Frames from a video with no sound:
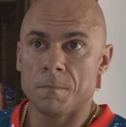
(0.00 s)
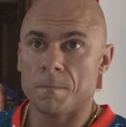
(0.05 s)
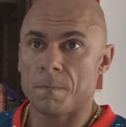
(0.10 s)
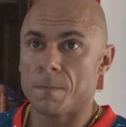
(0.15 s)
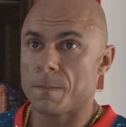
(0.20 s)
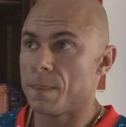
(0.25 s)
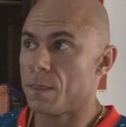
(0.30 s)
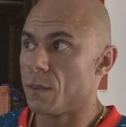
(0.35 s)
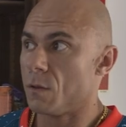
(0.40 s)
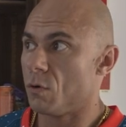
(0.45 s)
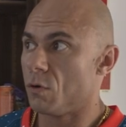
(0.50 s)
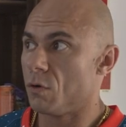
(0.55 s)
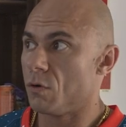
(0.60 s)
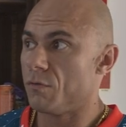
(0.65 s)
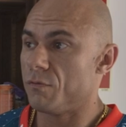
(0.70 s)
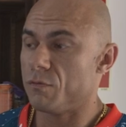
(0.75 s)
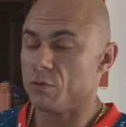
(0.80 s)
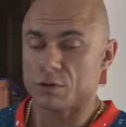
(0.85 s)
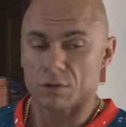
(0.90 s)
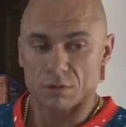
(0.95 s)

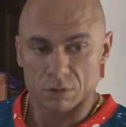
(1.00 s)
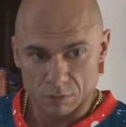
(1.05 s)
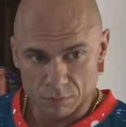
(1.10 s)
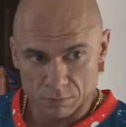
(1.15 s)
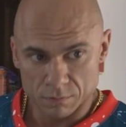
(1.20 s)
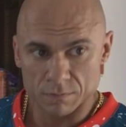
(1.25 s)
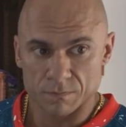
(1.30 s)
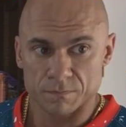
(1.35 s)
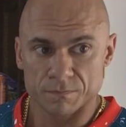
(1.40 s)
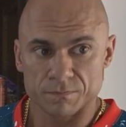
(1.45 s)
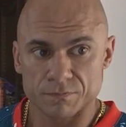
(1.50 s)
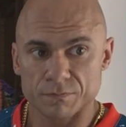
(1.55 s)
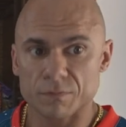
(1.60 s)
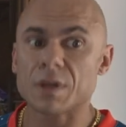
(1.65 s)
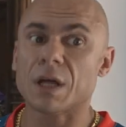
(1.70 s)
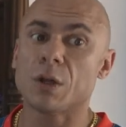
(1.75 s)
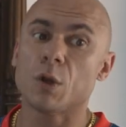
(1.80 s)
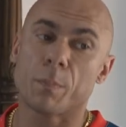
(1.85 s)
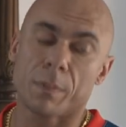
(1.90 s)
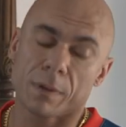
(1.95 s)
но вот
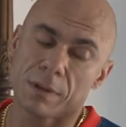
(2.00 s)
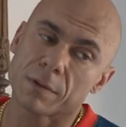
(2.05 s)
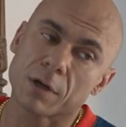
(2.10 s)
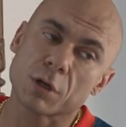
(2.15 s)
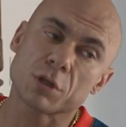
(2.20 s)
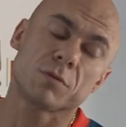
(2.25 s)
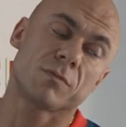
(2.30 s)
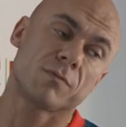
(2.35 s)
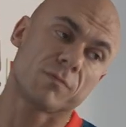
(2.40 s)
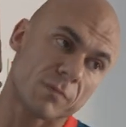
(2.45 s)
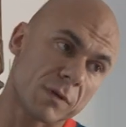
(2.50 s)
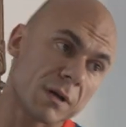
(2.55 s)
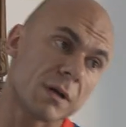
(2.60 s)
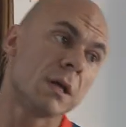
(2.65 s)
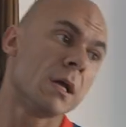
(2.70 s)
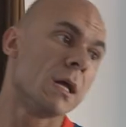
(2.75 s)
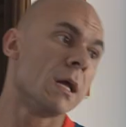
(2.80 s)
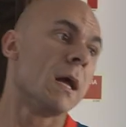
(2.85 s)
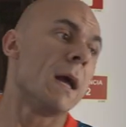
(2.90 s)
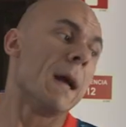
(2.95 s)
дало,
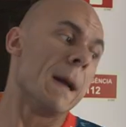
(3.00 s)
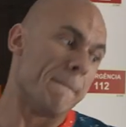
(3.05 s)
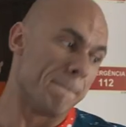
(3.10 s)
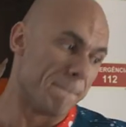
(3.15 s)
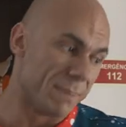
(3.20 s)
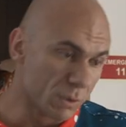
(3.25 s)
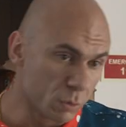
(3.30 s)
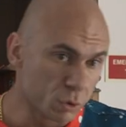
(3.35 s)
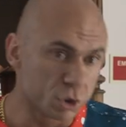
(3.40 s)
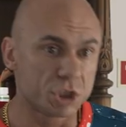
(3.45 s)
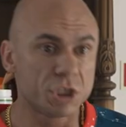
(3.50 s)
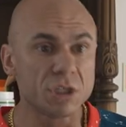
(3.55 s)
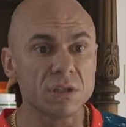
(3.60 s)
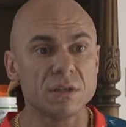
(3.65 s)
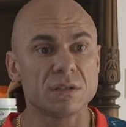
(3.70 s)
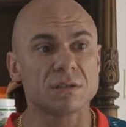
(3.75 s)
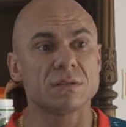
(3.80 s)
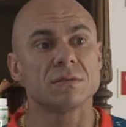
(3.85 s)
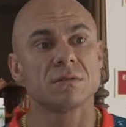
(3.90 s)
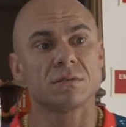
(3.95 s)

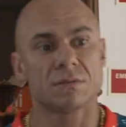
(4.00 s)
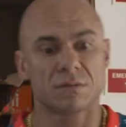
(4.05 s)
получилось,